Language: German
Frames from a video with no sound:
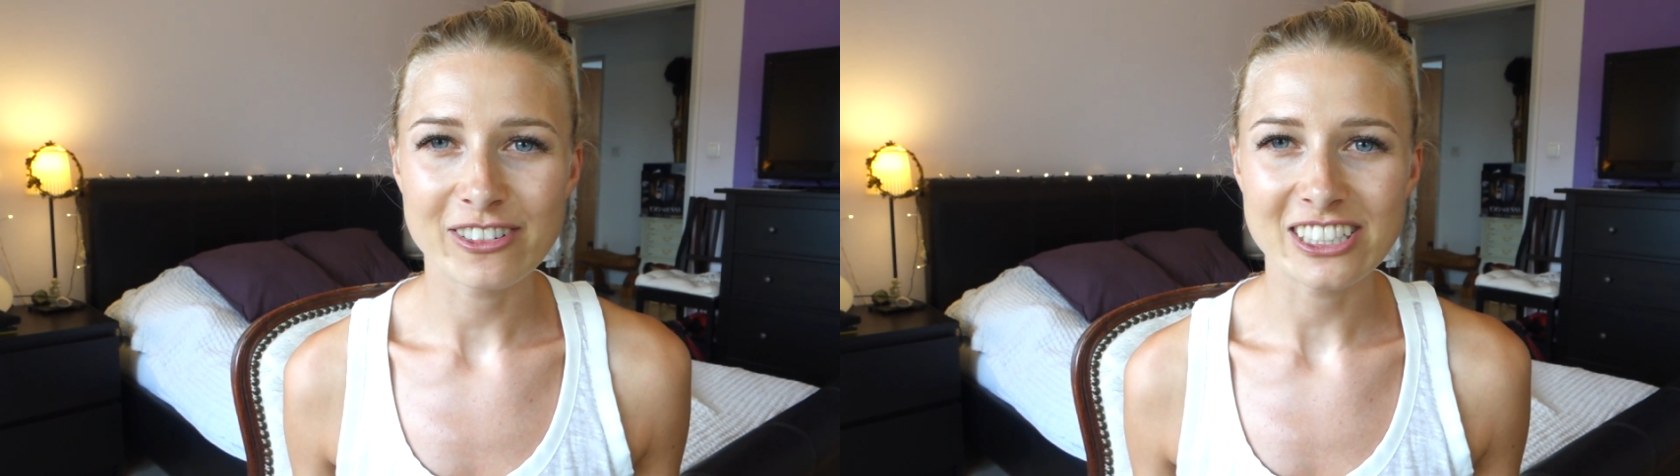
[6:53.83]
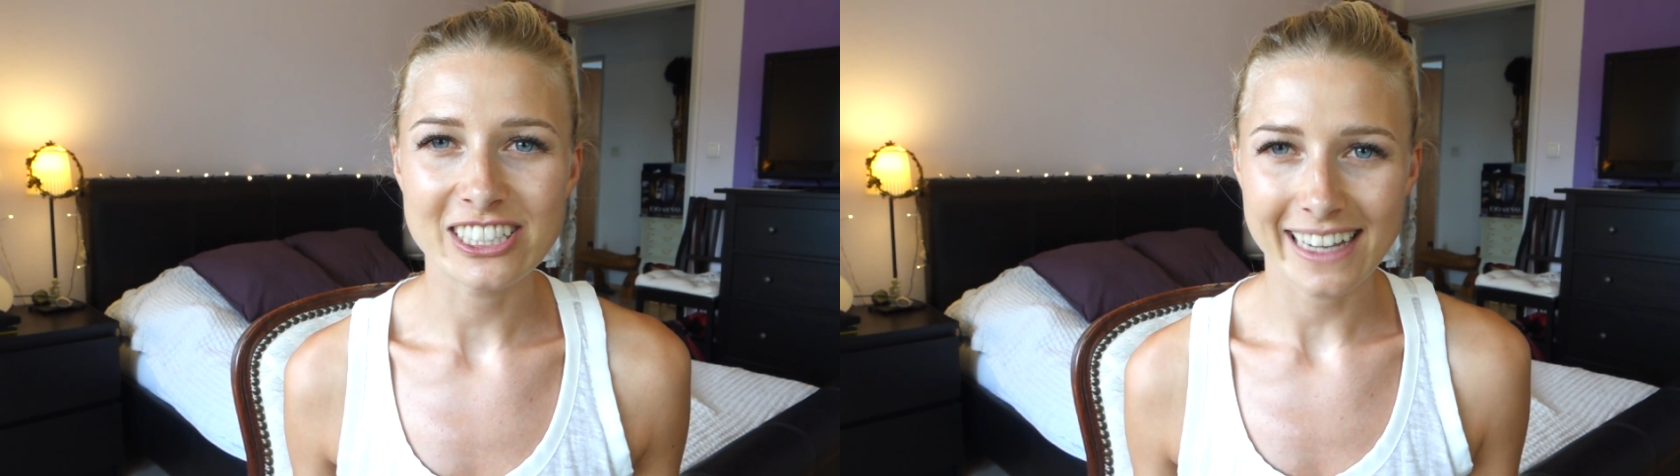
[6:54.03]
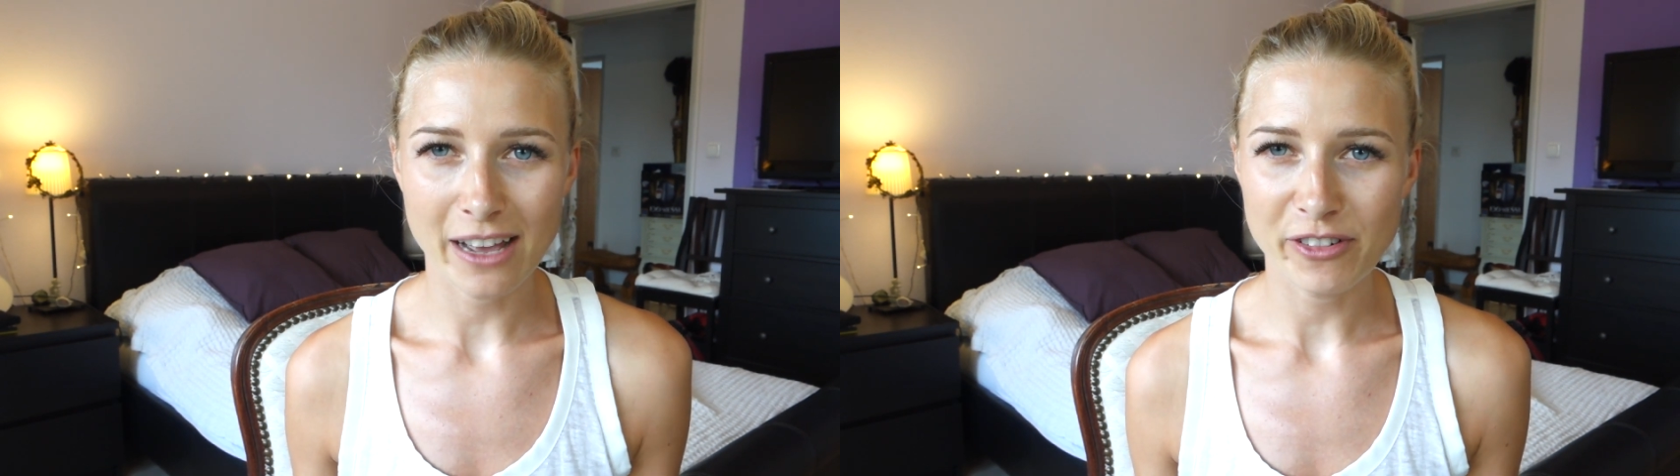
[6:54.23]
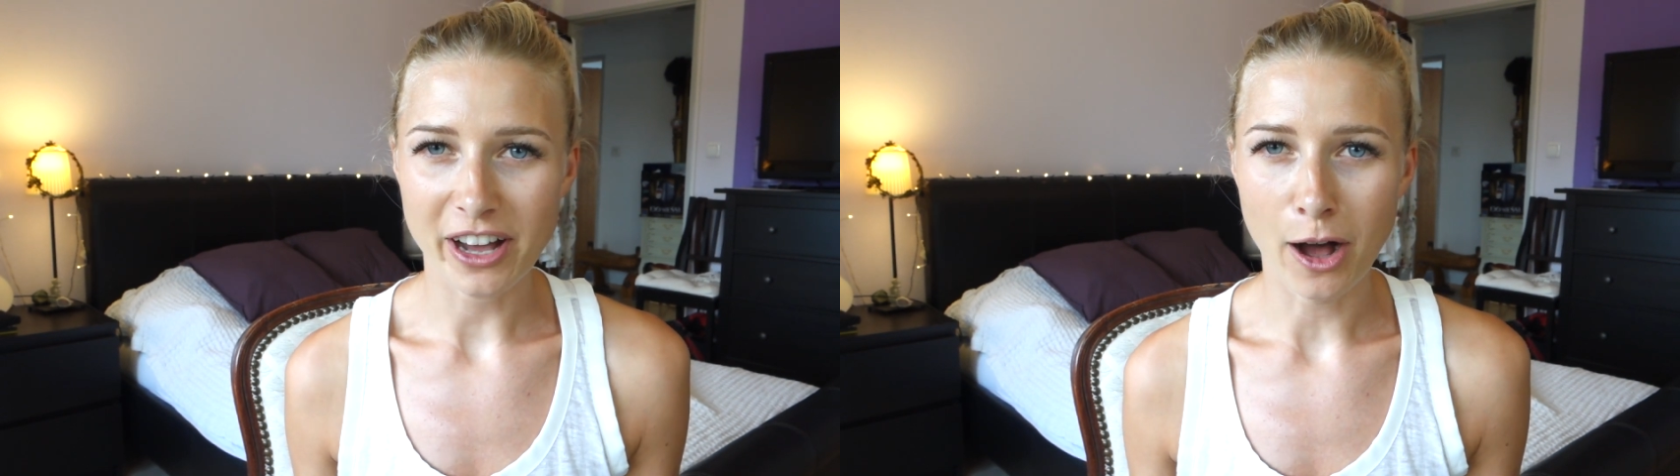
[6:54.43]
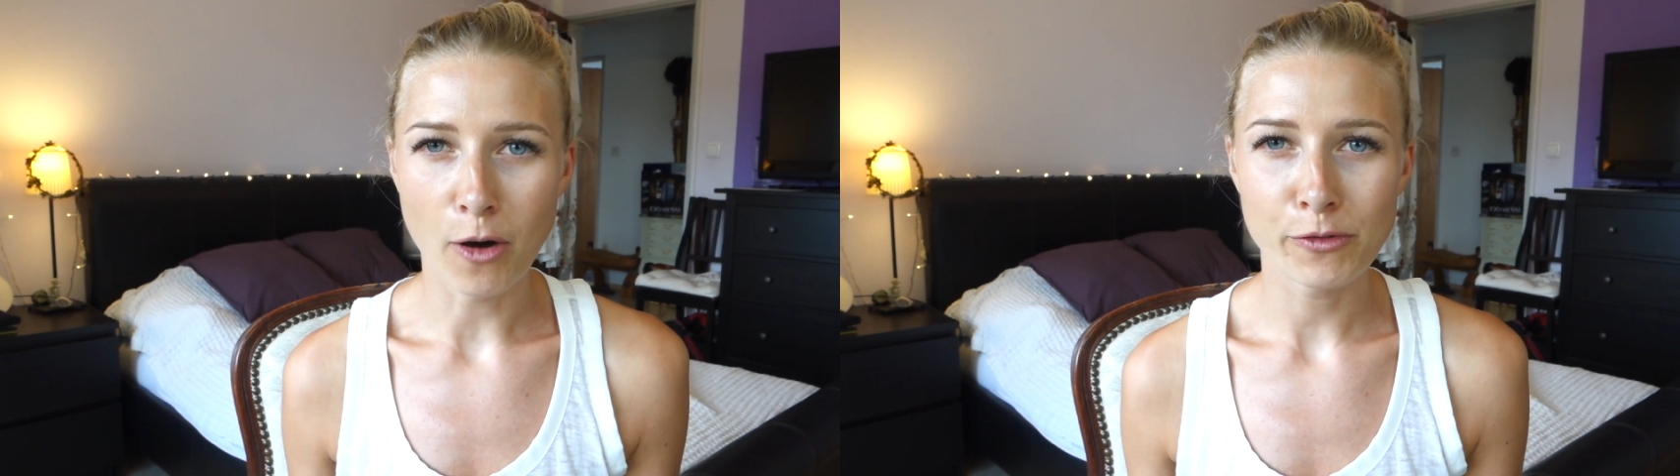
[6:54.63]
und stehe
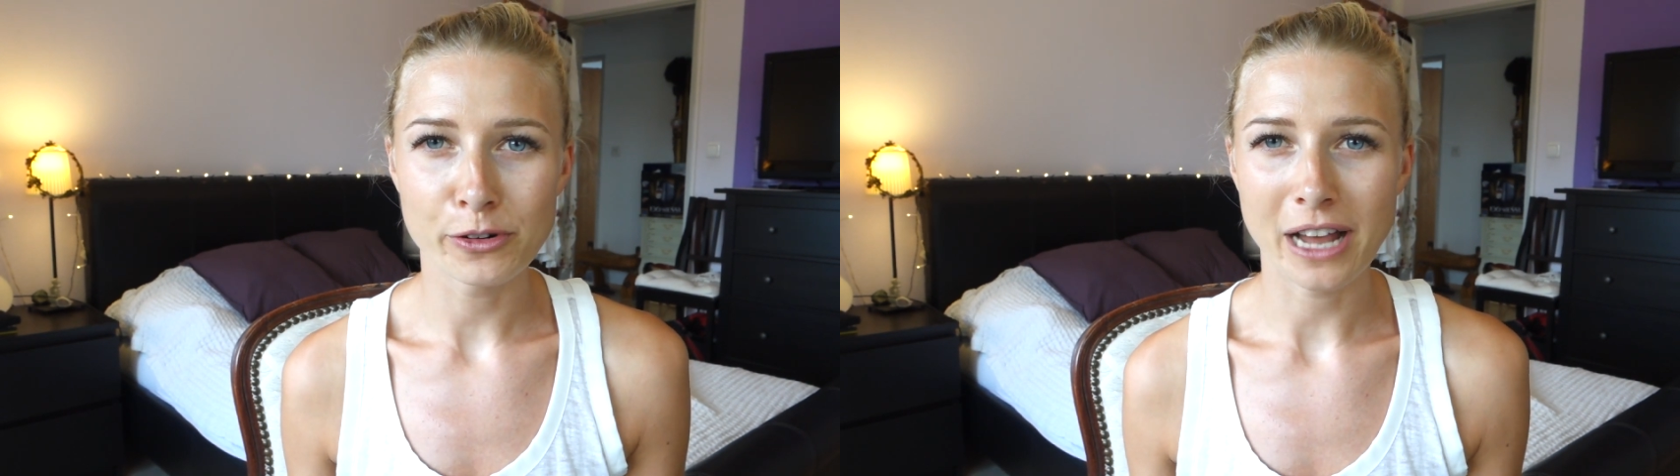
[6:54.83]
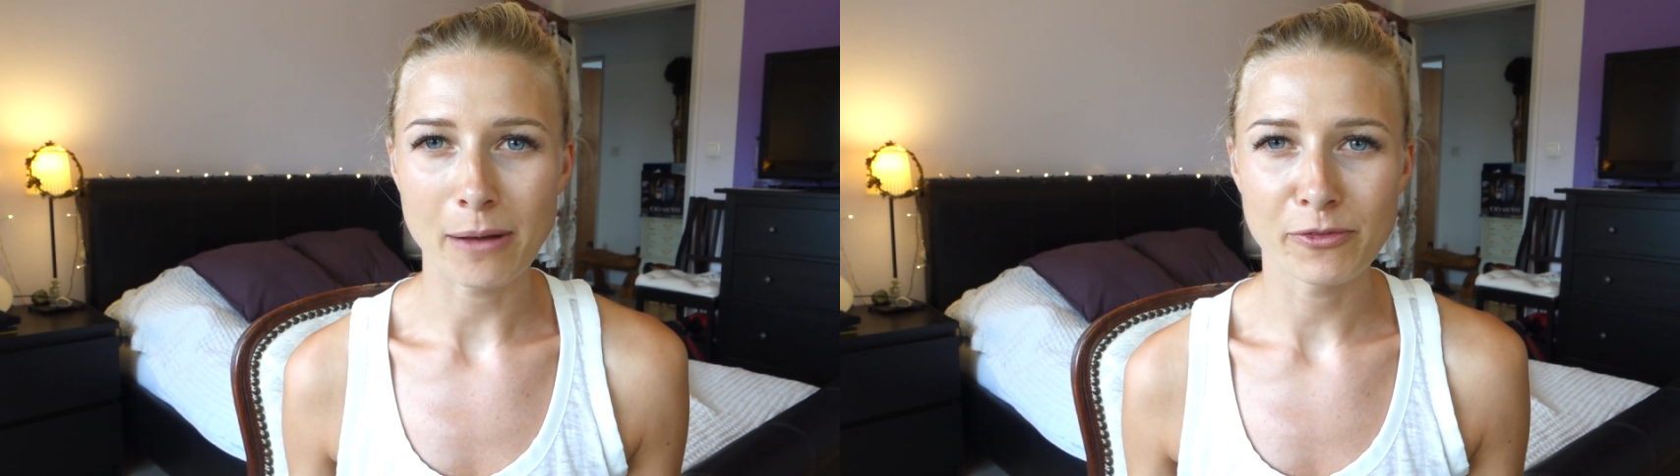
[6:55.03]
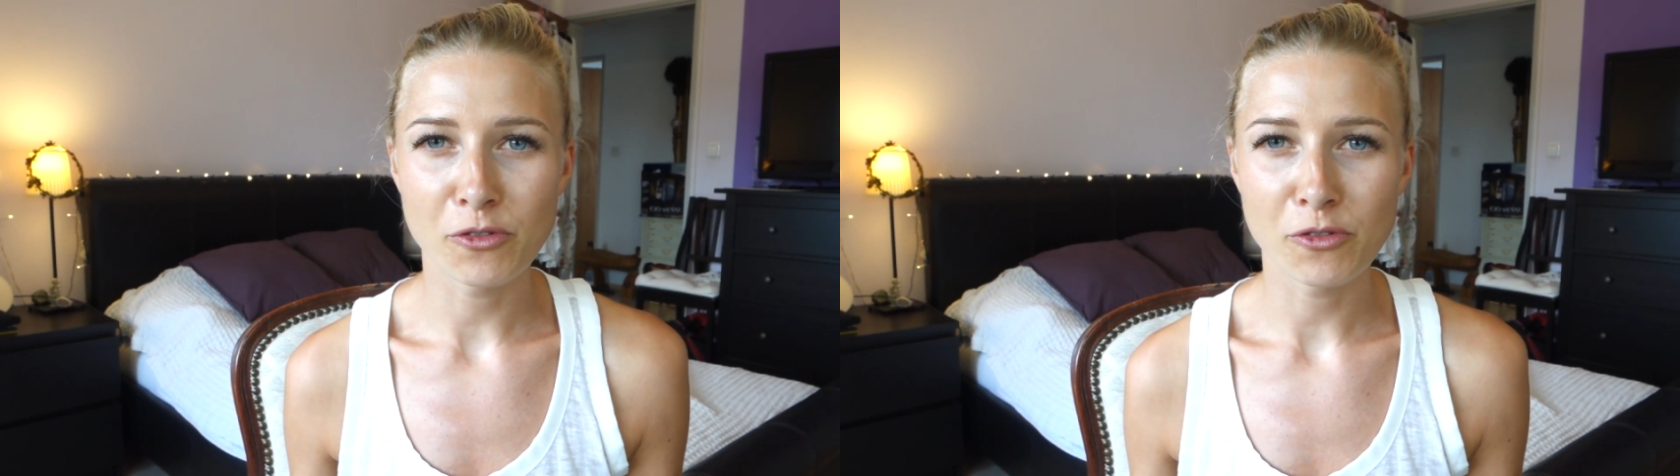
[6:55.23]
einfach auf und habe